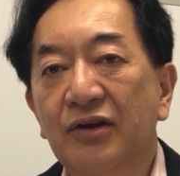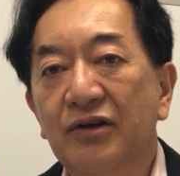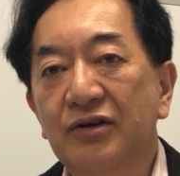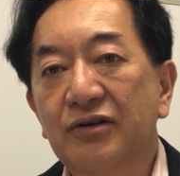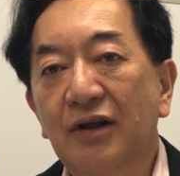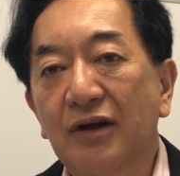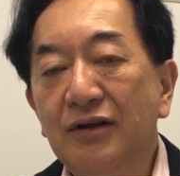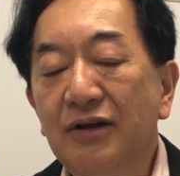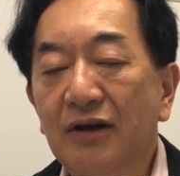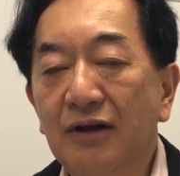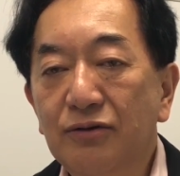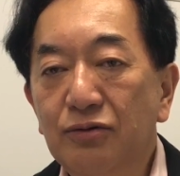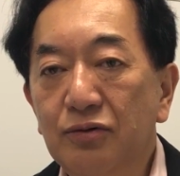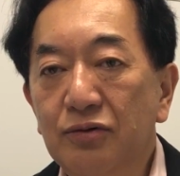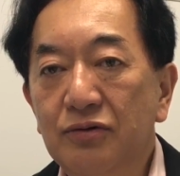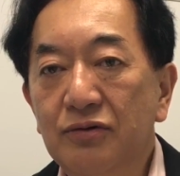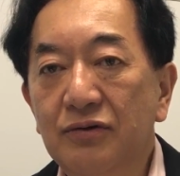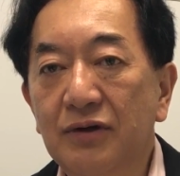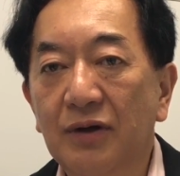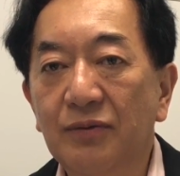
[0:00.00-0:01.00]
イタリア
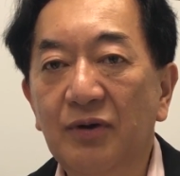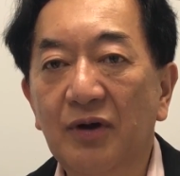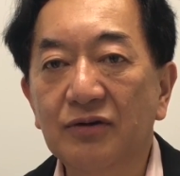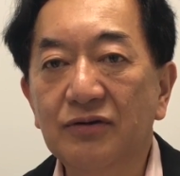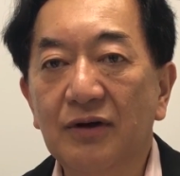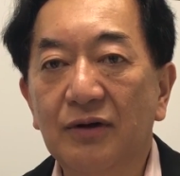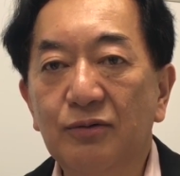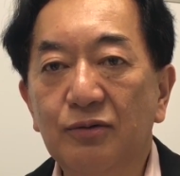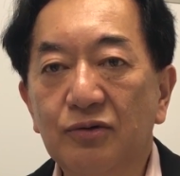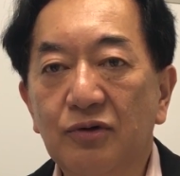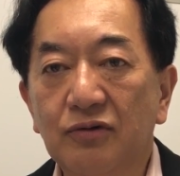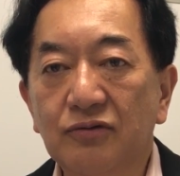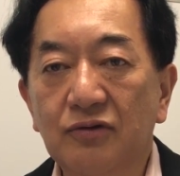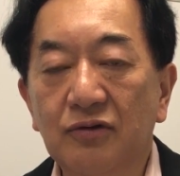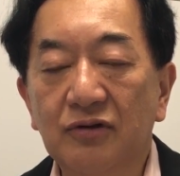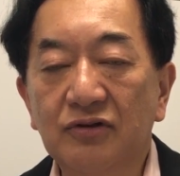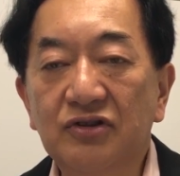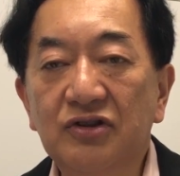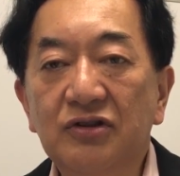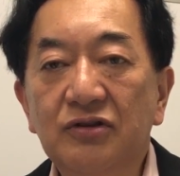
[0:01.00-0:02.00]
というのは皆さんご存知
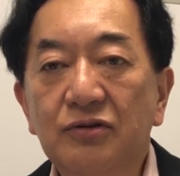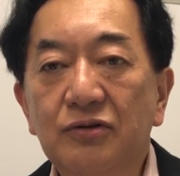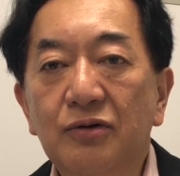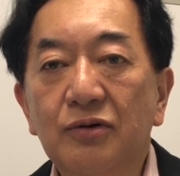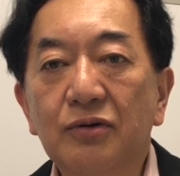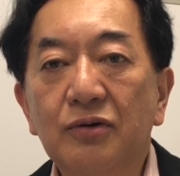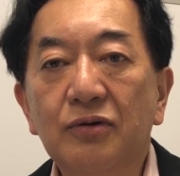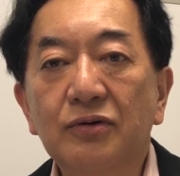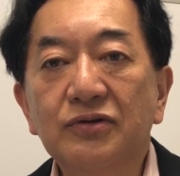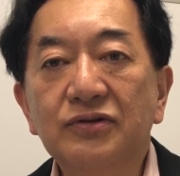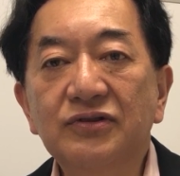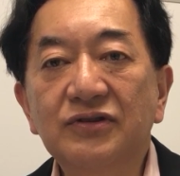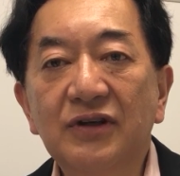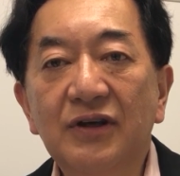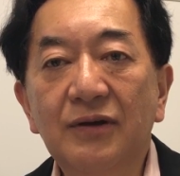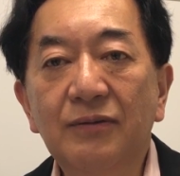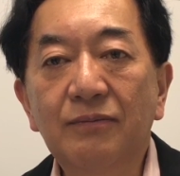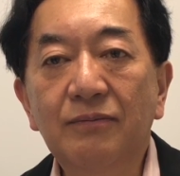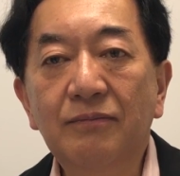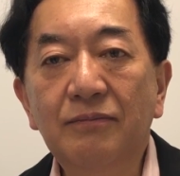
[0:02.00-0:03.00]
のように人口
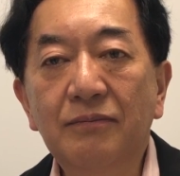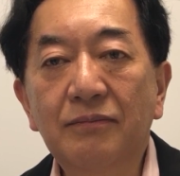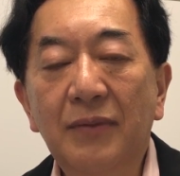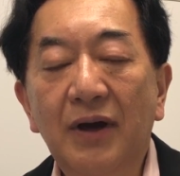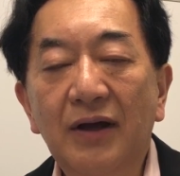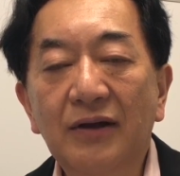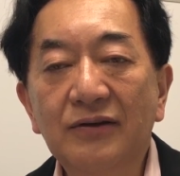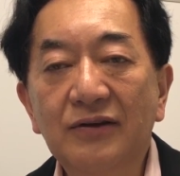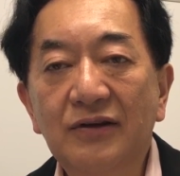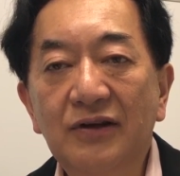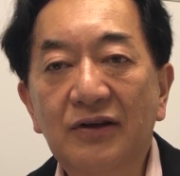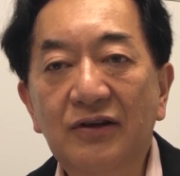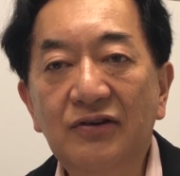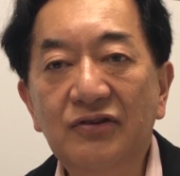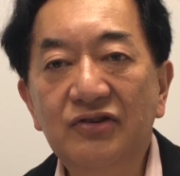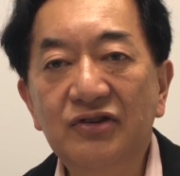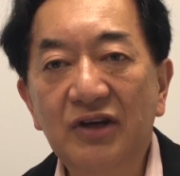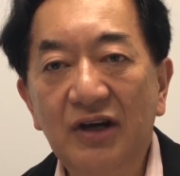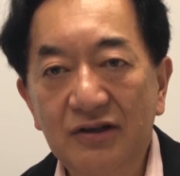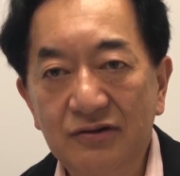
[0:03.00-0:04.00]
6000万
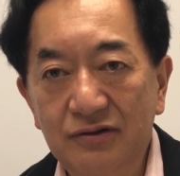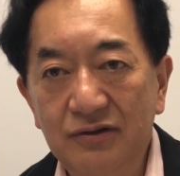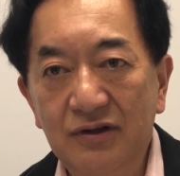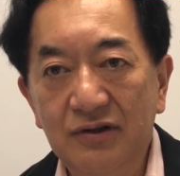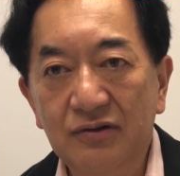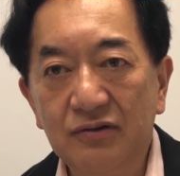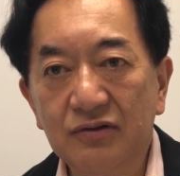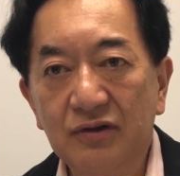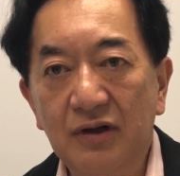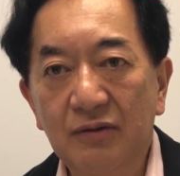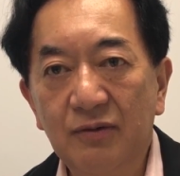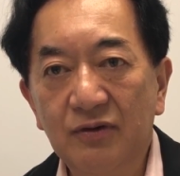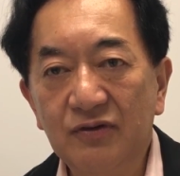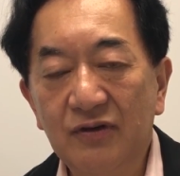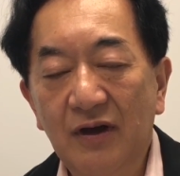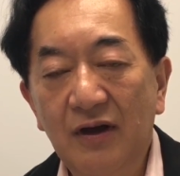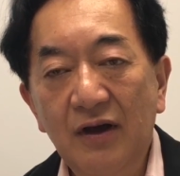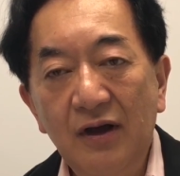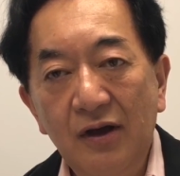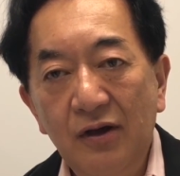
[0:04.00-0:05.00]
人弱でございま
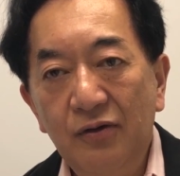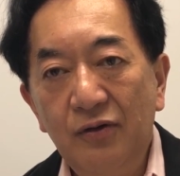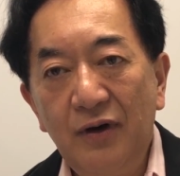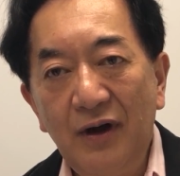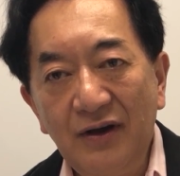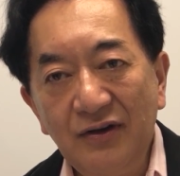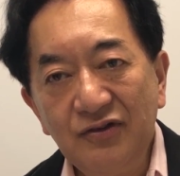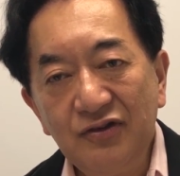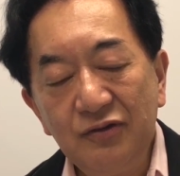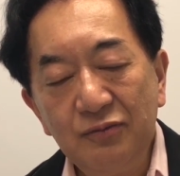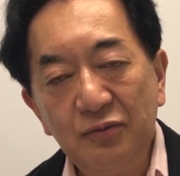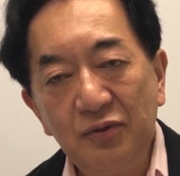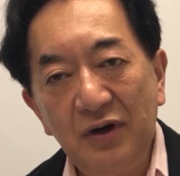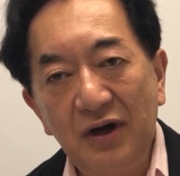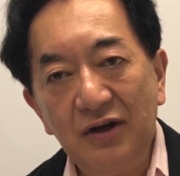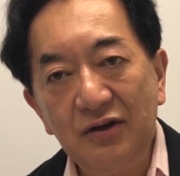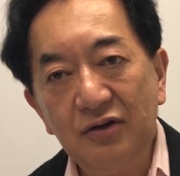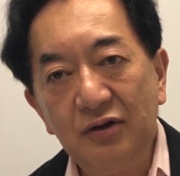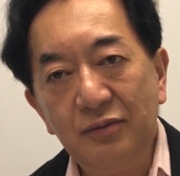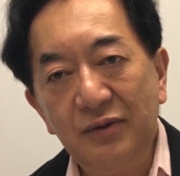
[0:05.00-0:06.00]
すフランスも
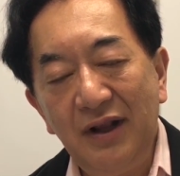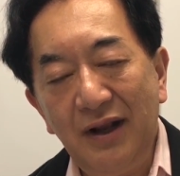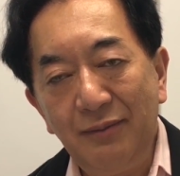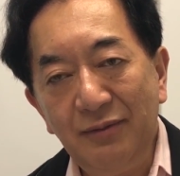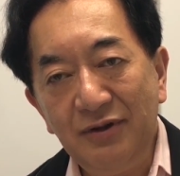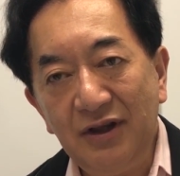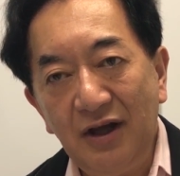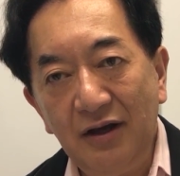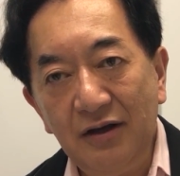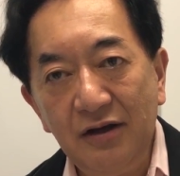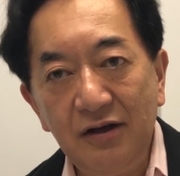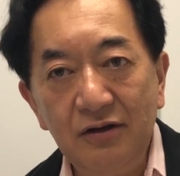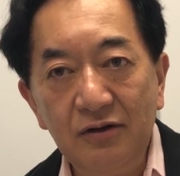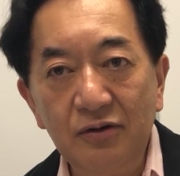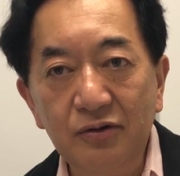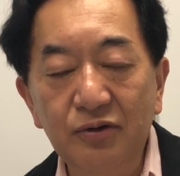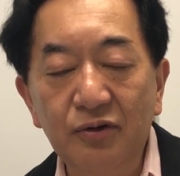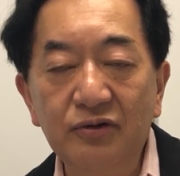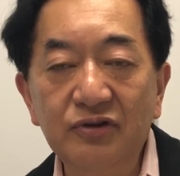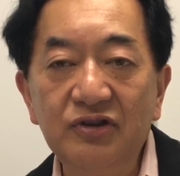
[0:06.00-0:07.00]
あの南太平
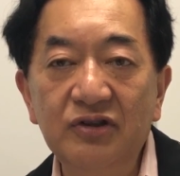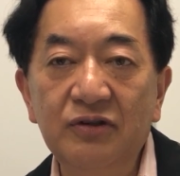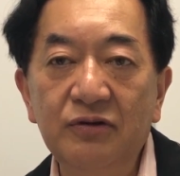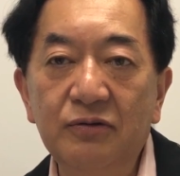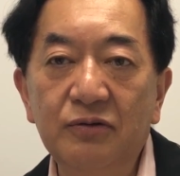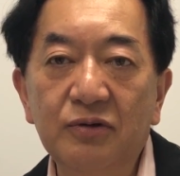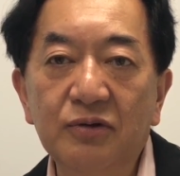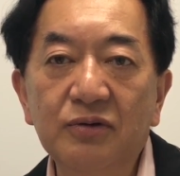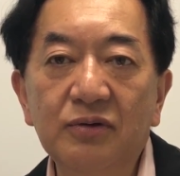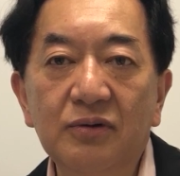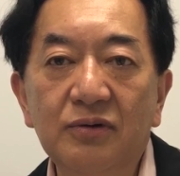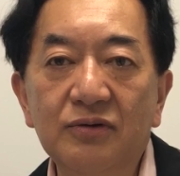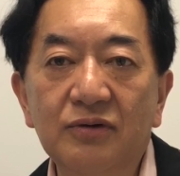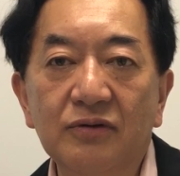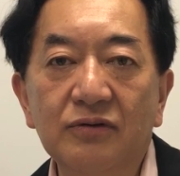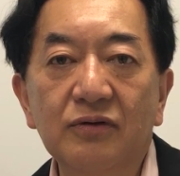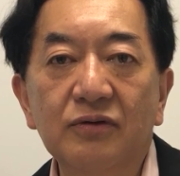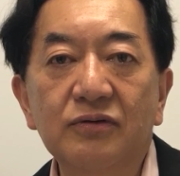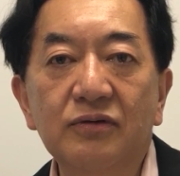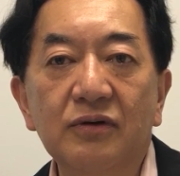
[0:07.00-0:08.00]
洋の人口等を
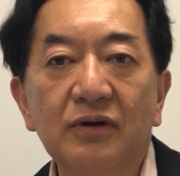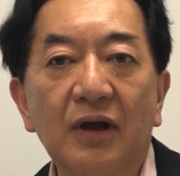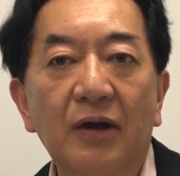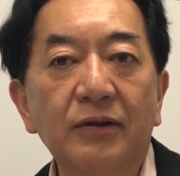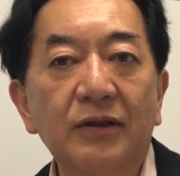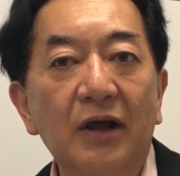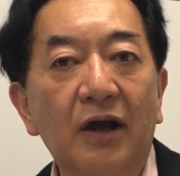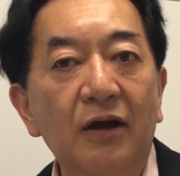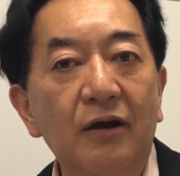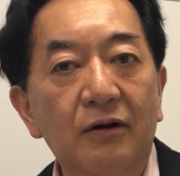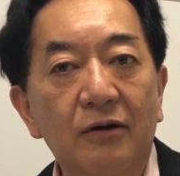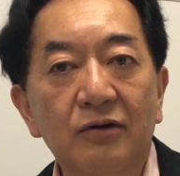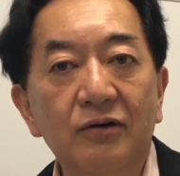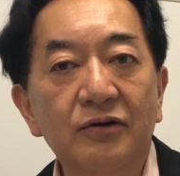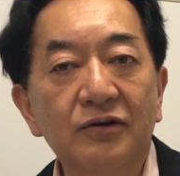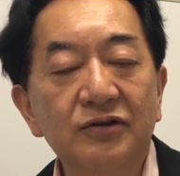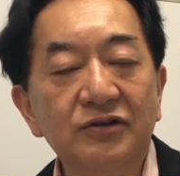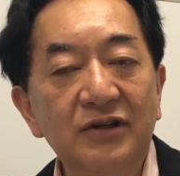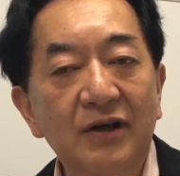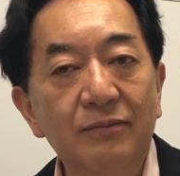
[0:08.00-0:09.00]
除くと大体
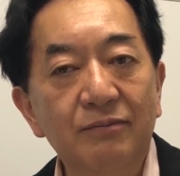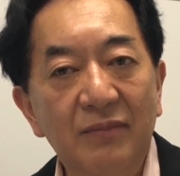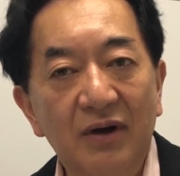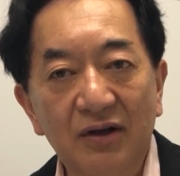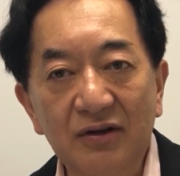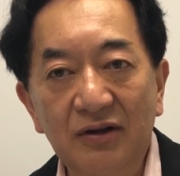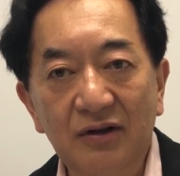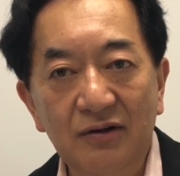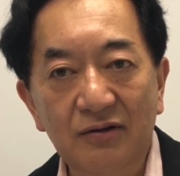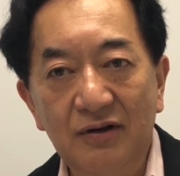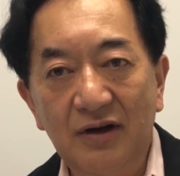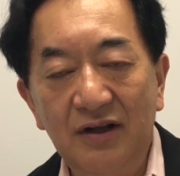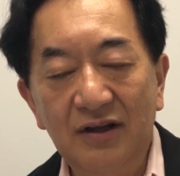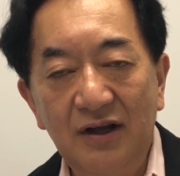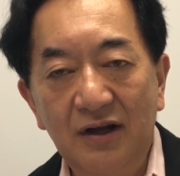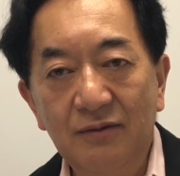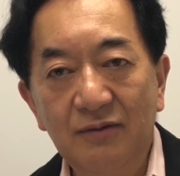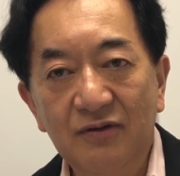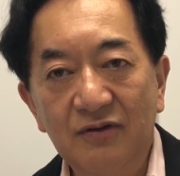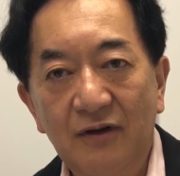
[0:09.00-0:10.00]
6000万人くらいで
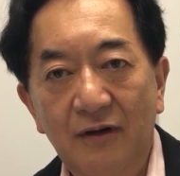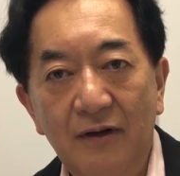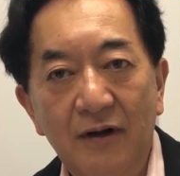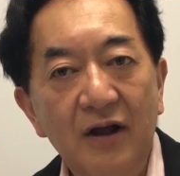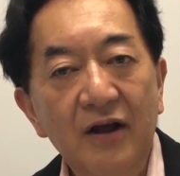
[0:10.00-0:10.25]
あります